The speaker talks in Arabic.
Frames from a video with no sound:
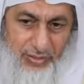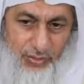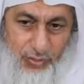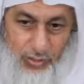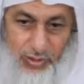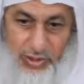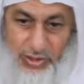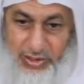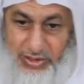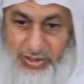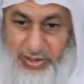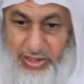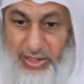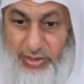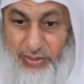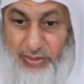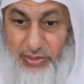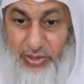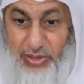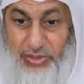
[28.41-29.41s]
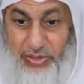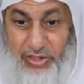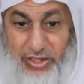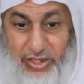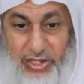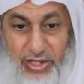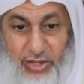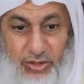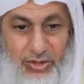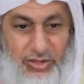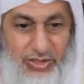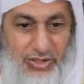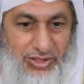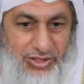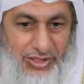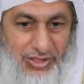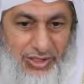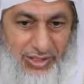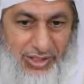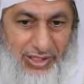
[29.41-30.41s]
والاحتجاج بقدر لا
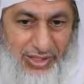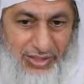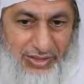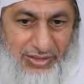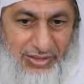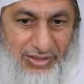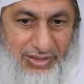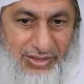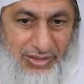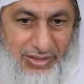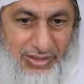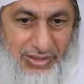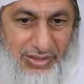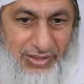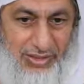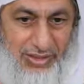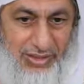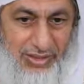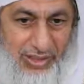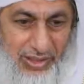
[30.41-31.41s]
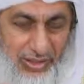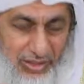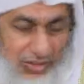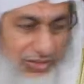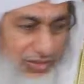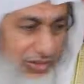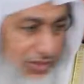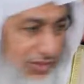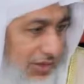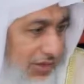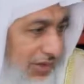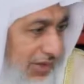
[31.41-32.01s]
يسقط الحد لا يسقط آه.